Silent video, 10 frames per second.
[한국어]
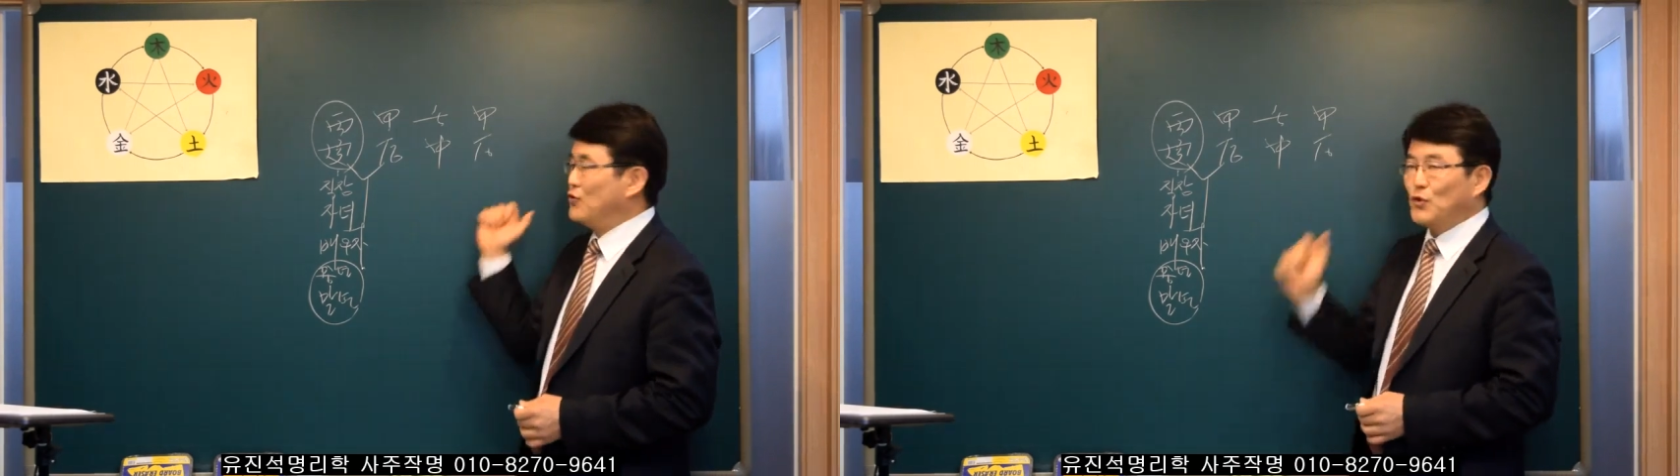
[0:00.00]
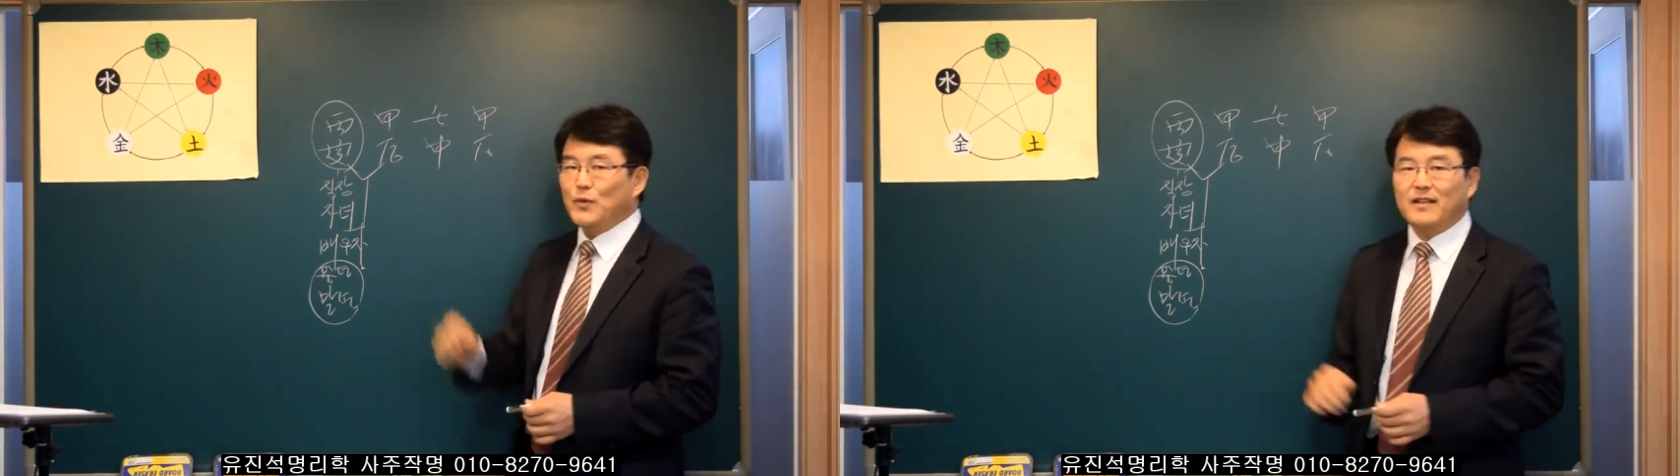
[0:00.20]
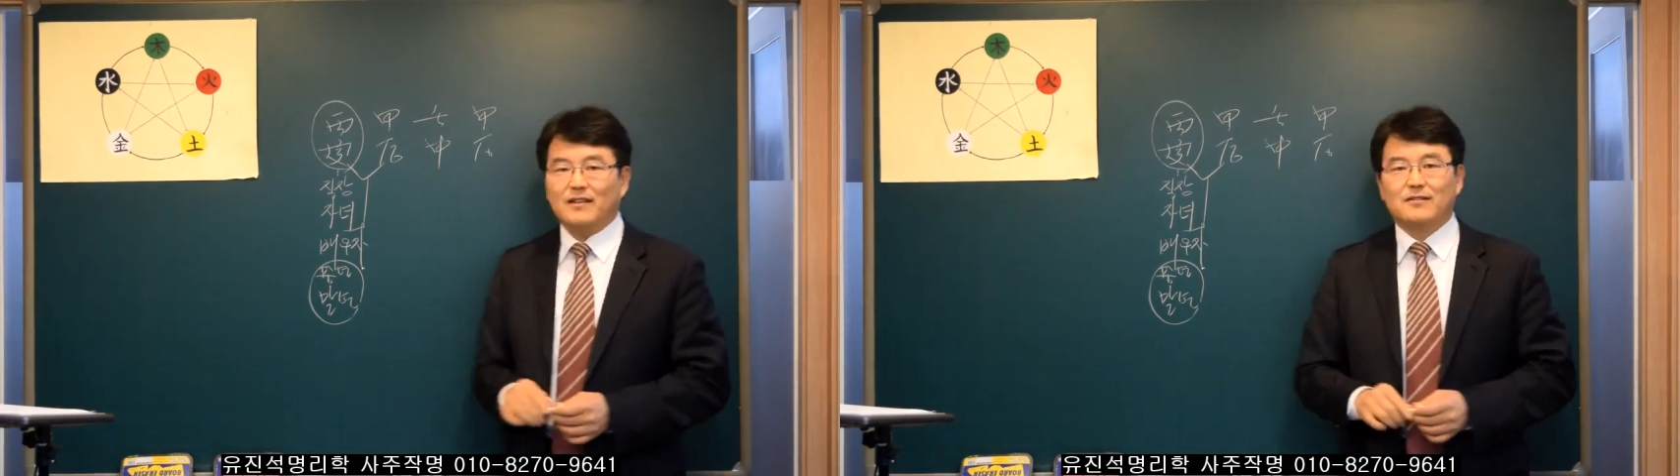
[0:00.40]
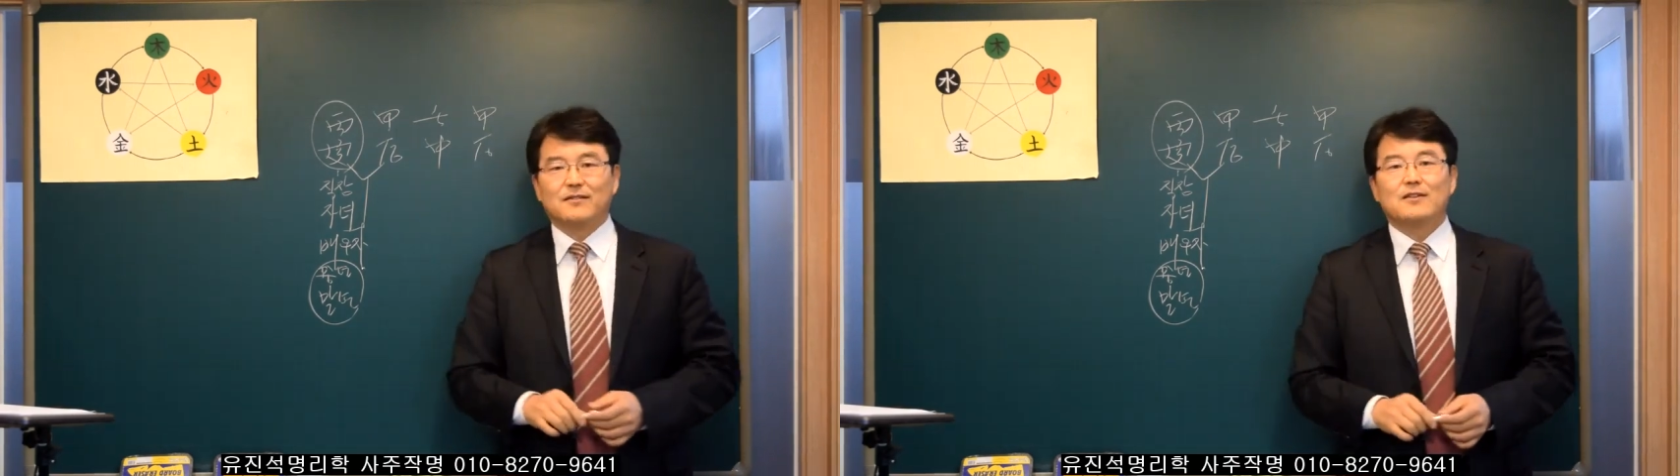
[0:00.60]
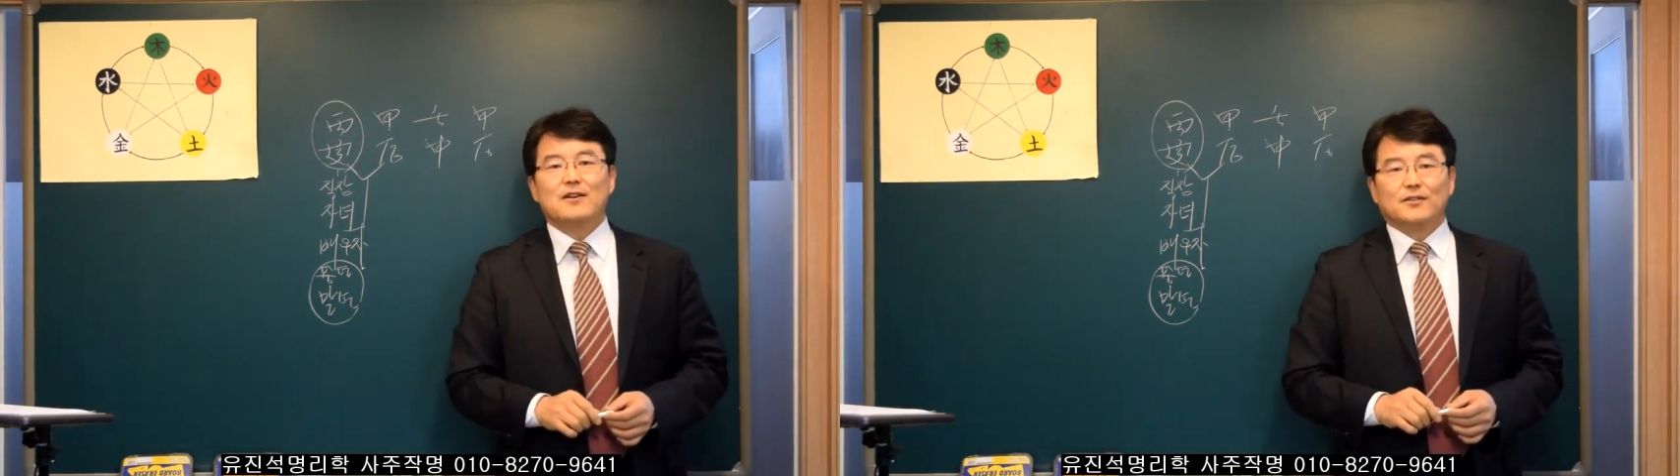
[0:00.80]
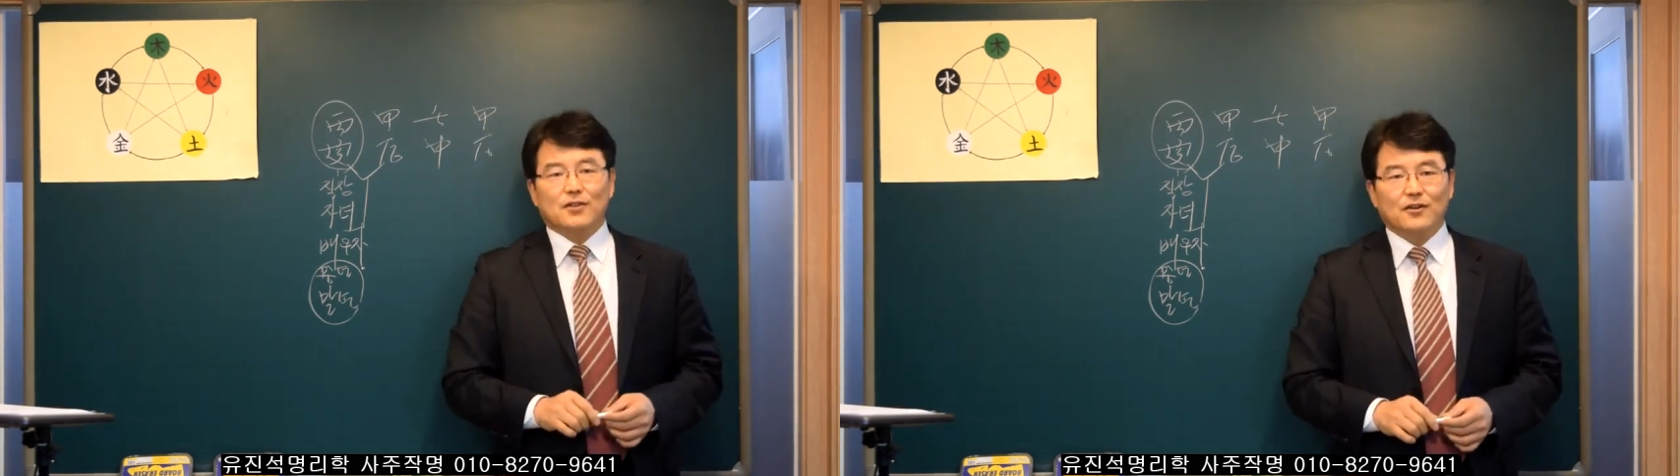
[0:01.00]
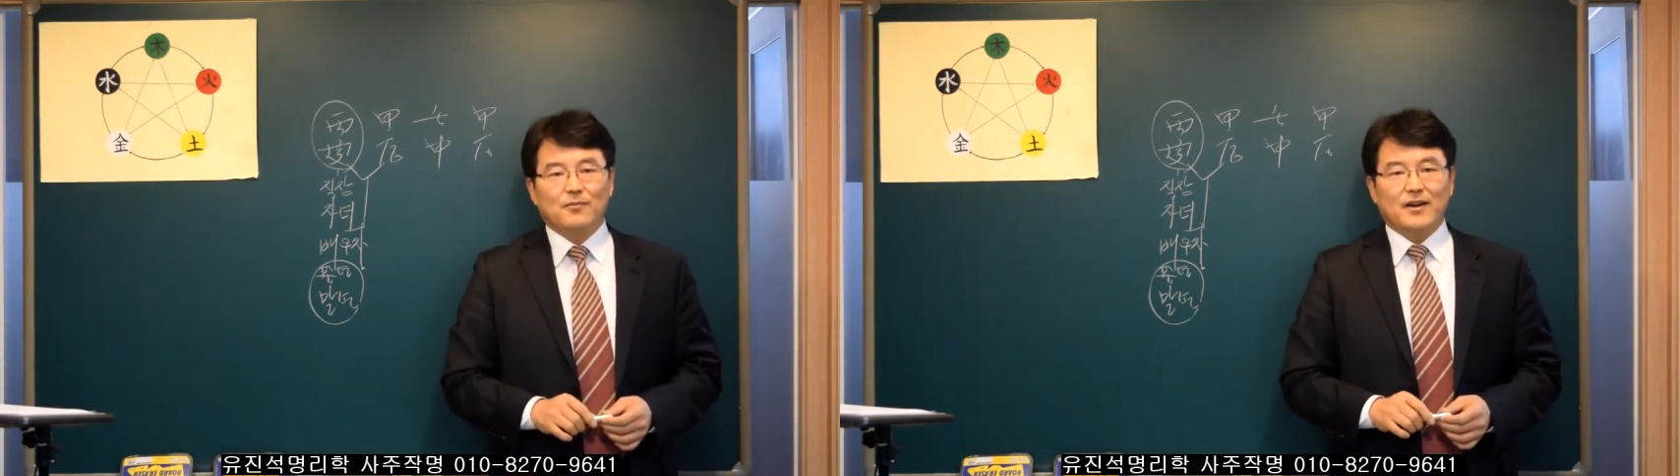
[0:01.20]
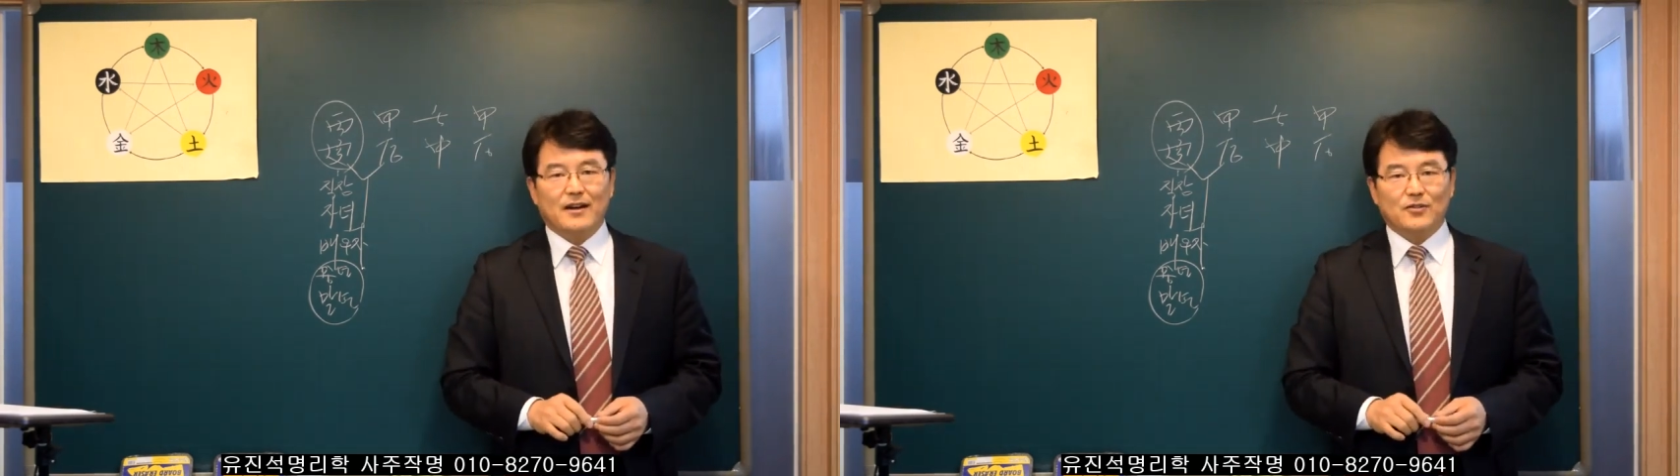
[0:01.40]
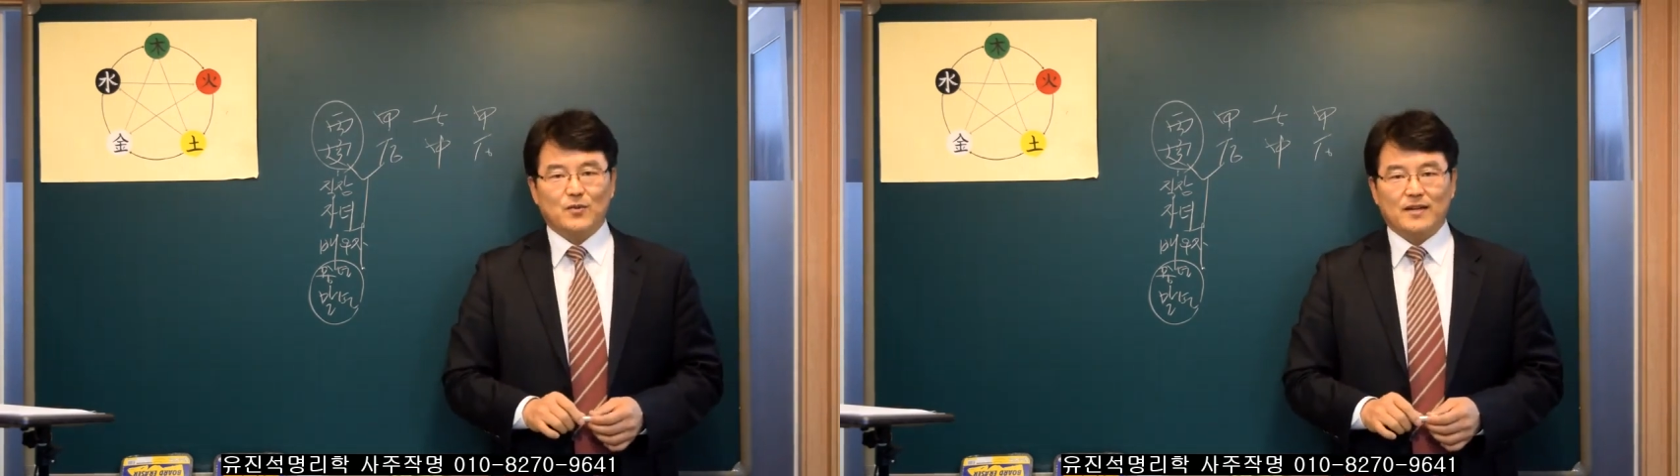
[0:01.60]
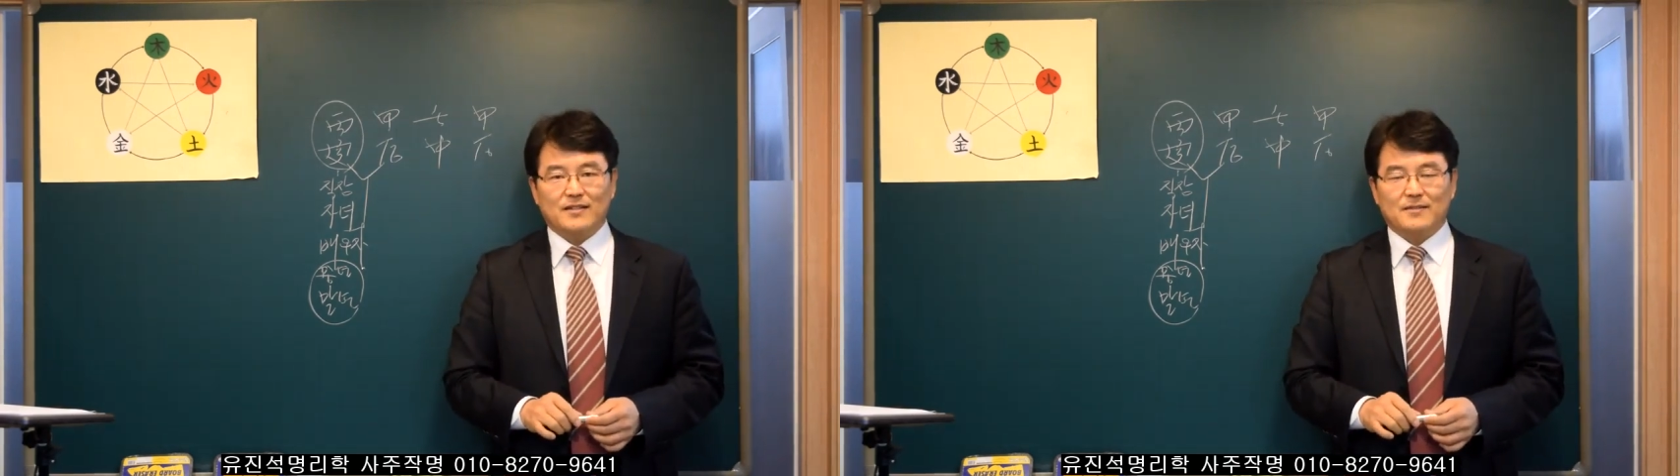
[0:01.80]
중요하다 저는 설명할
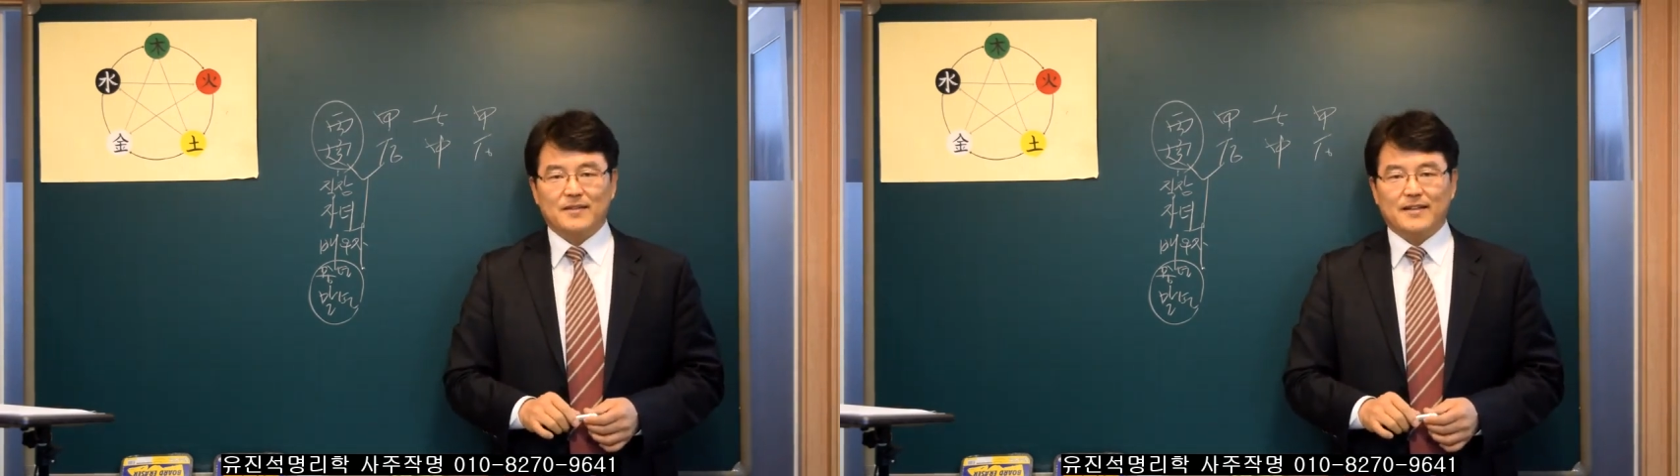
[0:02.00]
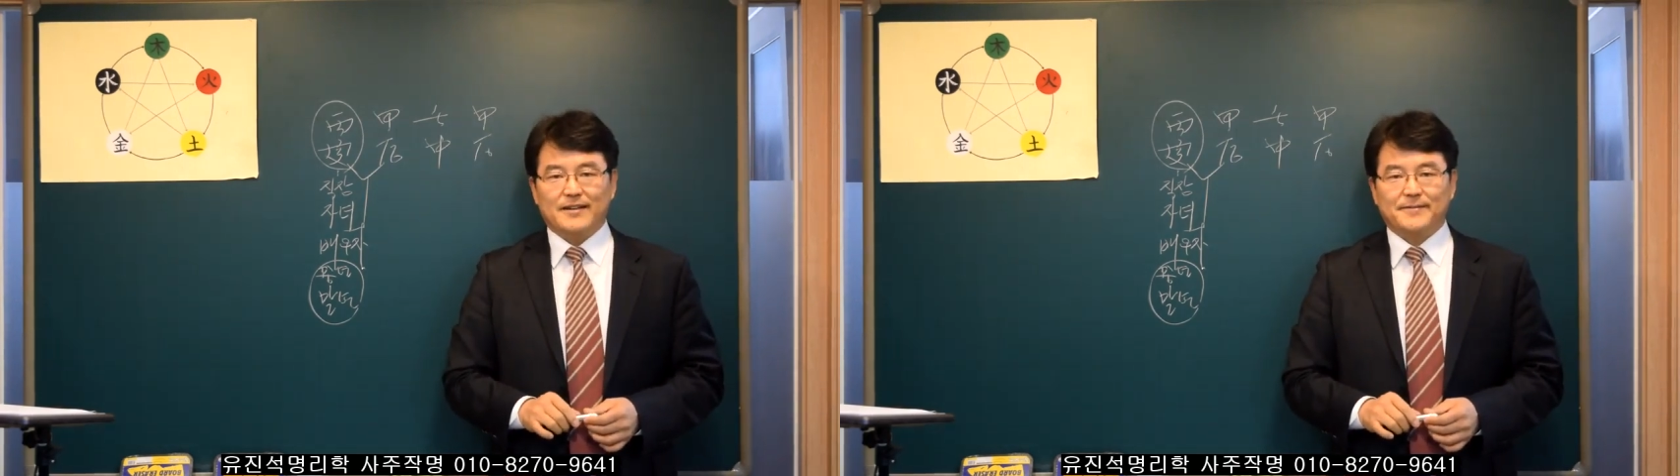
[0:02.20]
수가 있습니다.